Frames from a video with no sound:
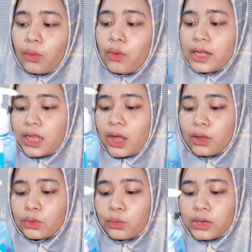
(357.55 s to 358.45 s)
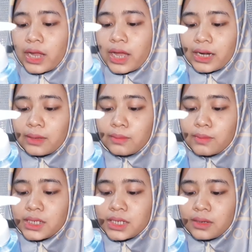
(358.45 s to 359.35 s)
aku nggak tahu itu dari
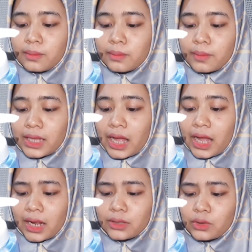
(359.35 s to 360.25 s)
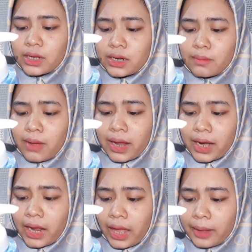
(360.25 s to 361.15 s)
biji matahari atau dari
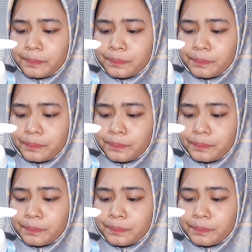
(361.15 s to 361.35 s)
mana ya